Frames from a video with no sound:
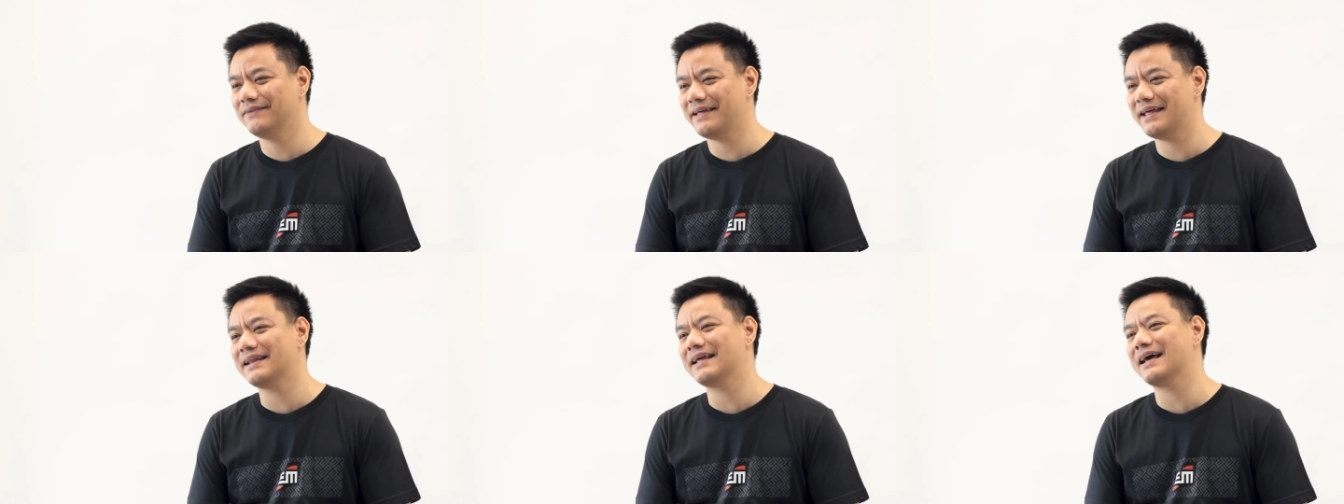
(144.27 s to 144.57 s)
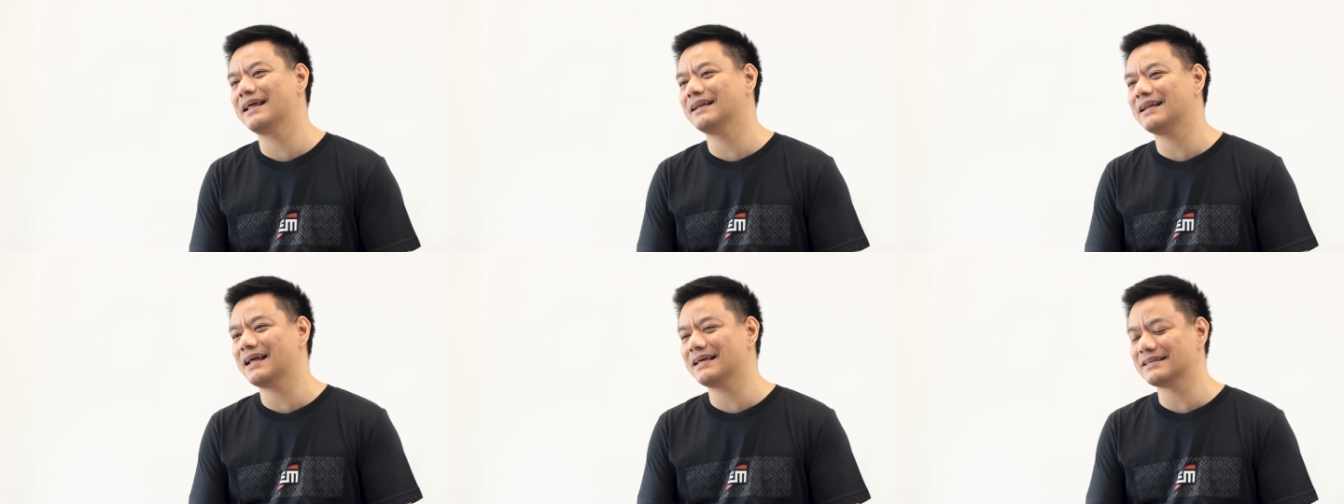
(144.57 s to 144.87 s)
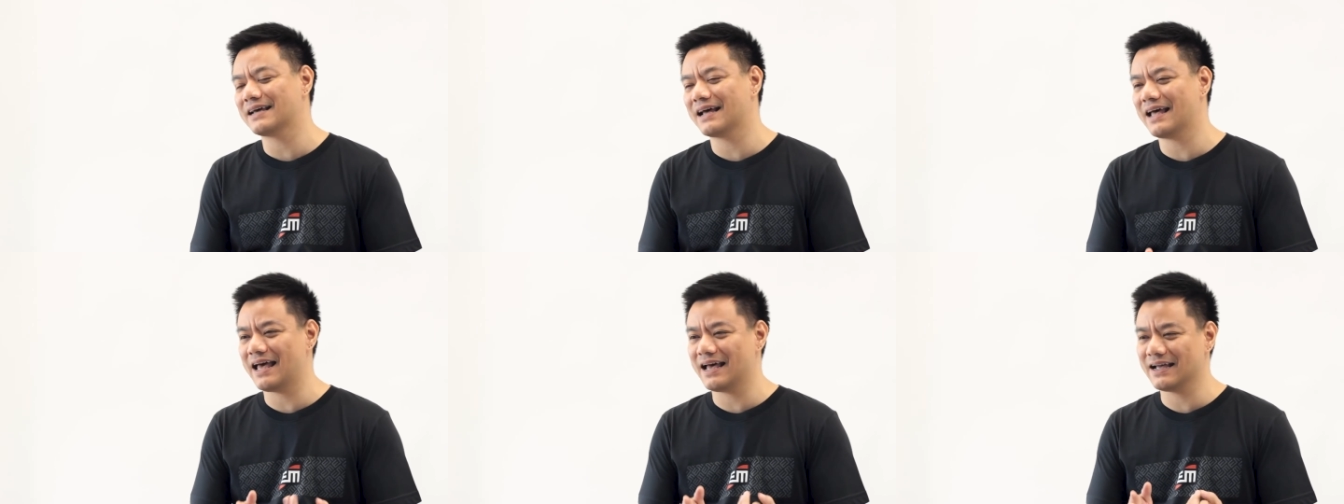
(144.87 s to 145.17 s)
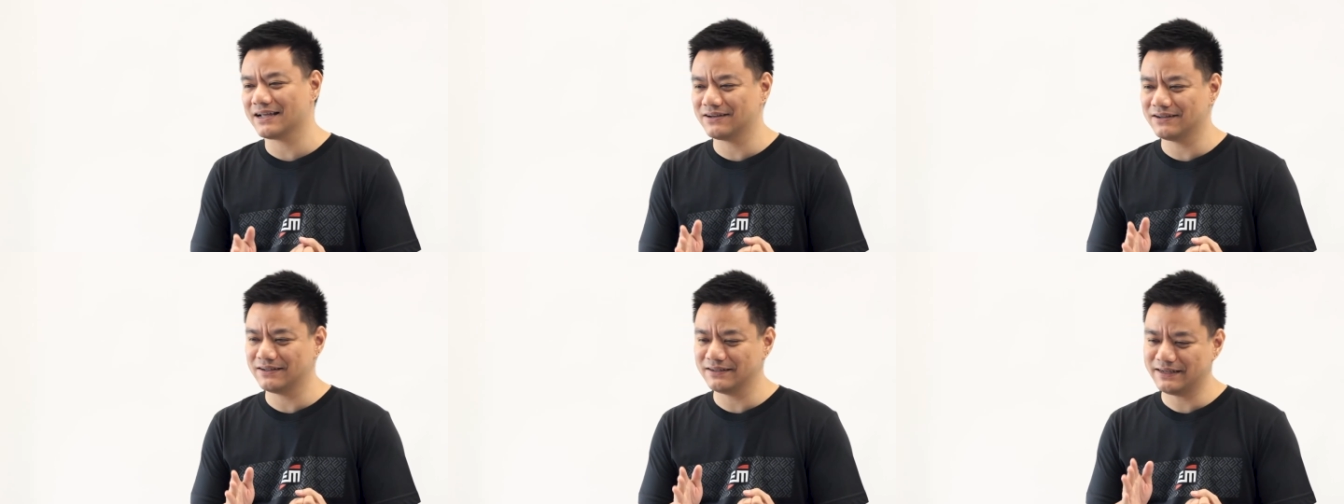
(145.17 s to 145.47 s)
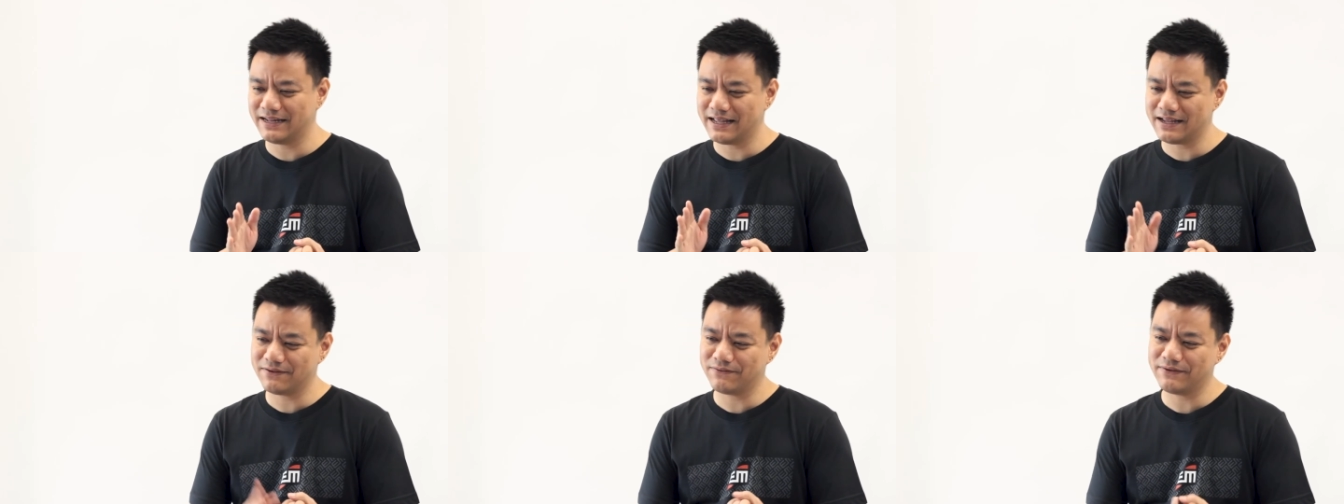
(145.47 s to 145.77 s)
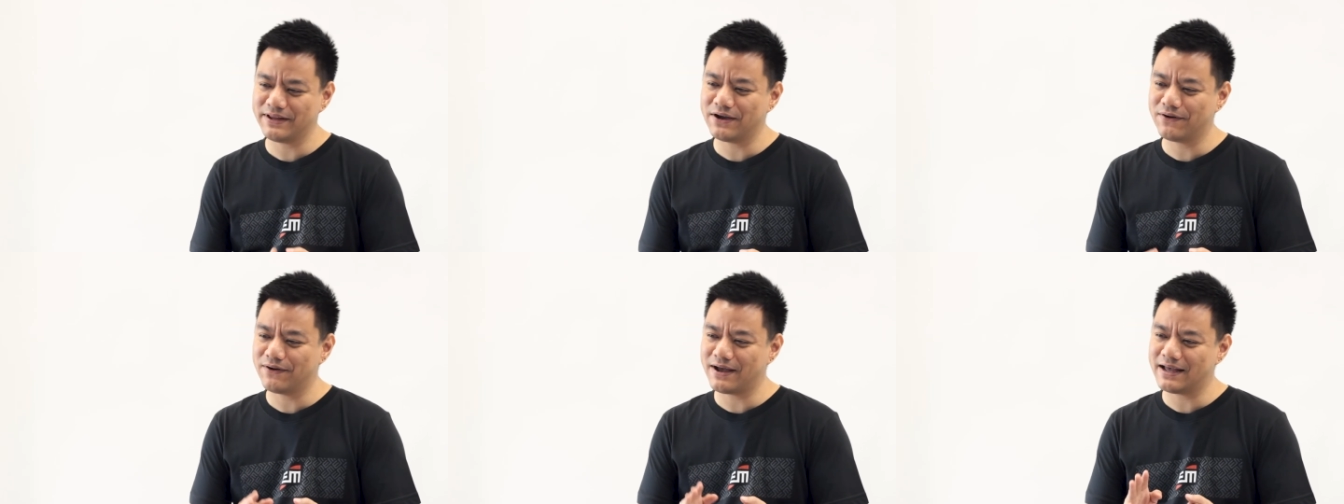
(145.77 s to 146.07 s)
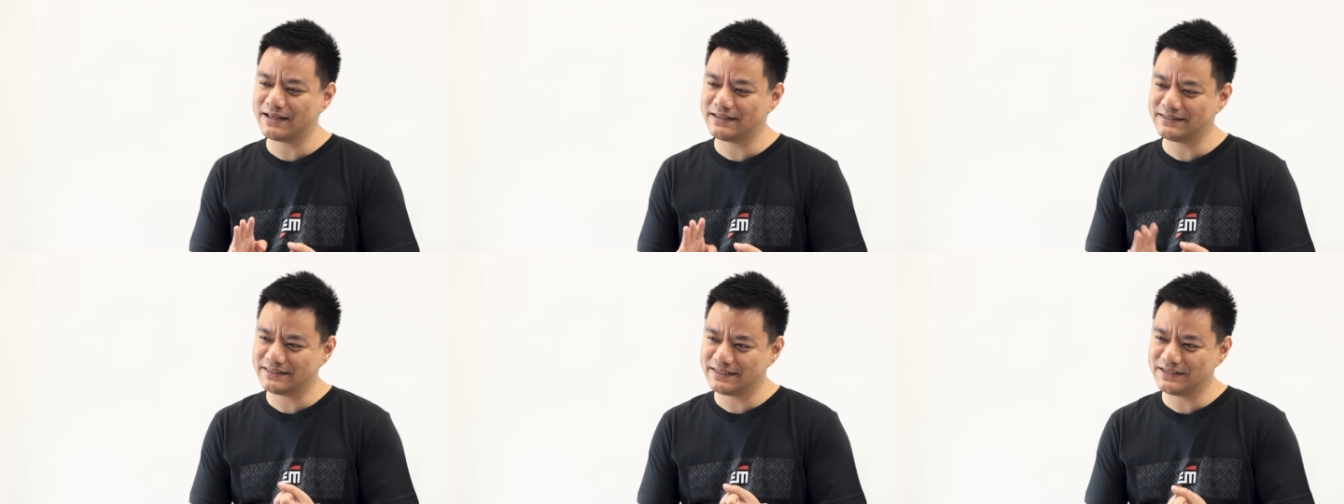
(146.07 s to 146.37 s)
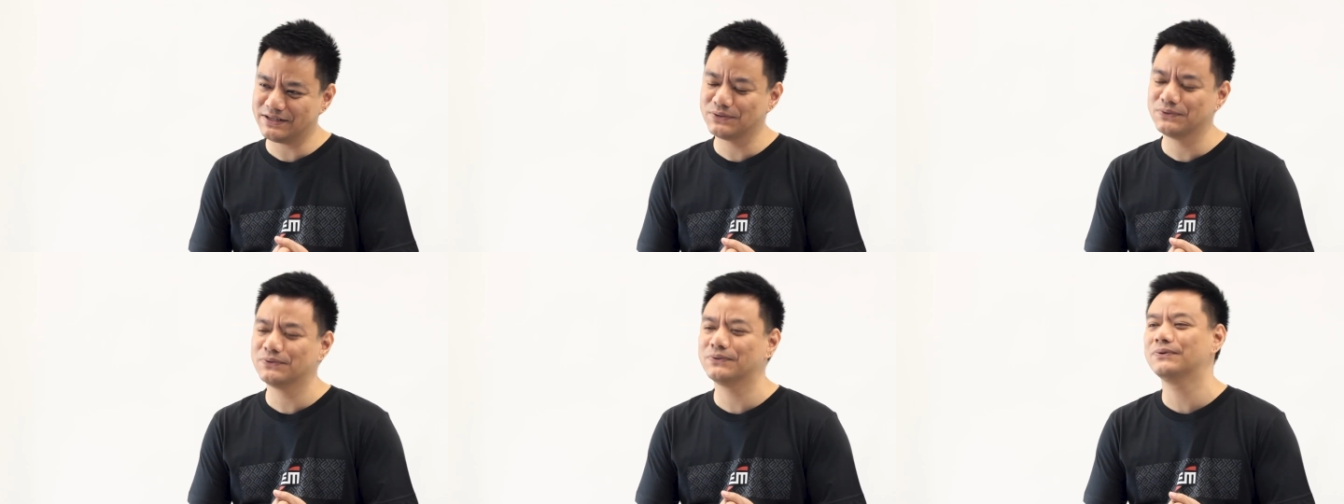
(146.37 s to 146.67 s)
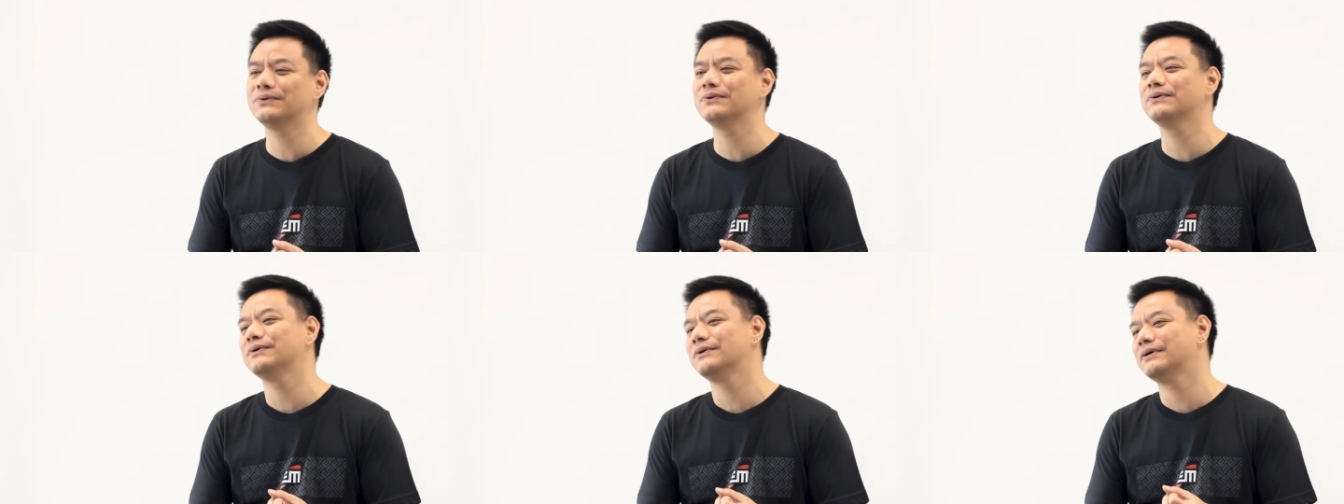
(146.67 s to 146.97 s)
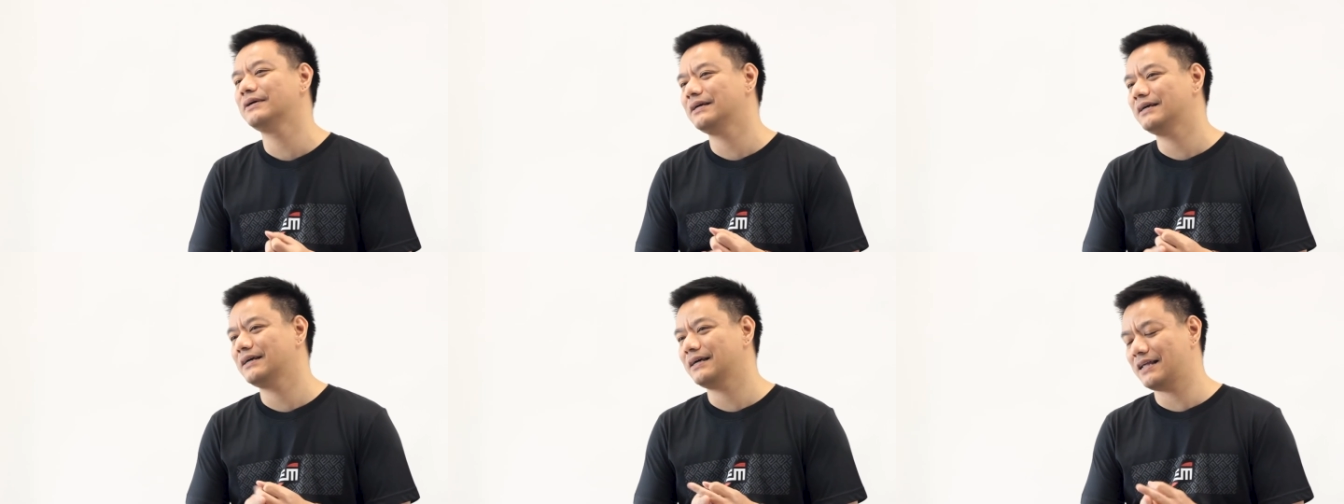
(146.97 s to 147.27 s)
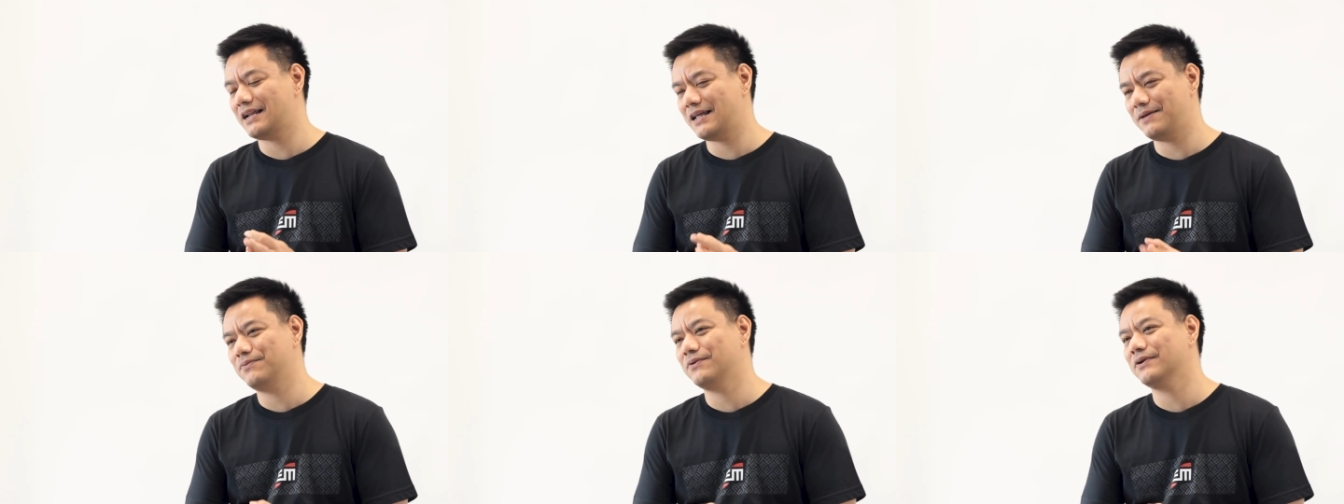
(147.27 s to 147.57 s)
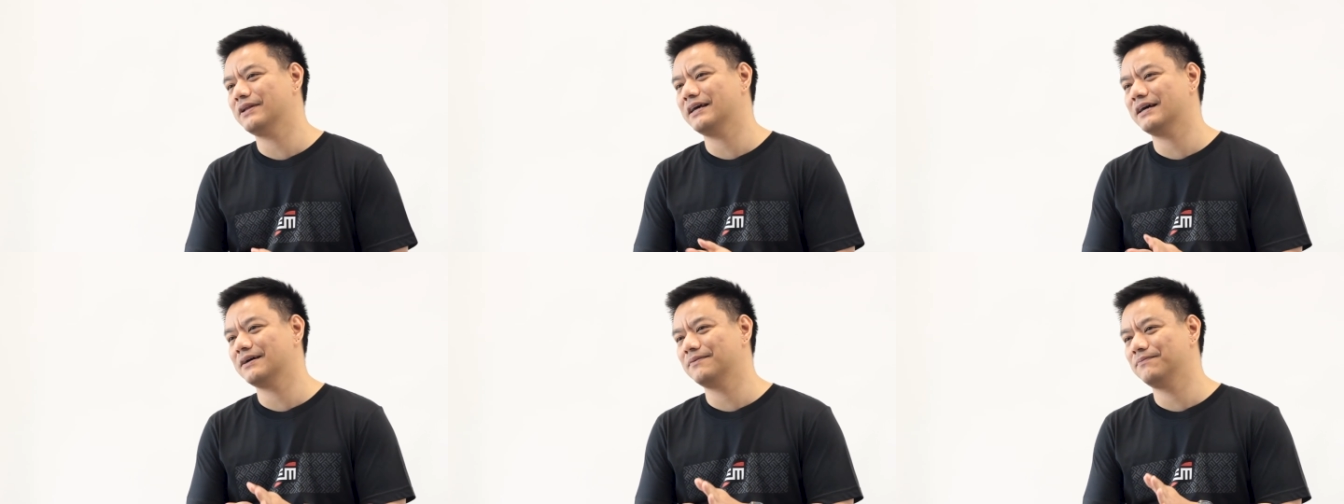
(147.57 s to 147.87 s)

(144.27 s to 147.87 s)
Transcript: เรียนกันอสังหาก็ Next Real ICU อะไรพวกนี้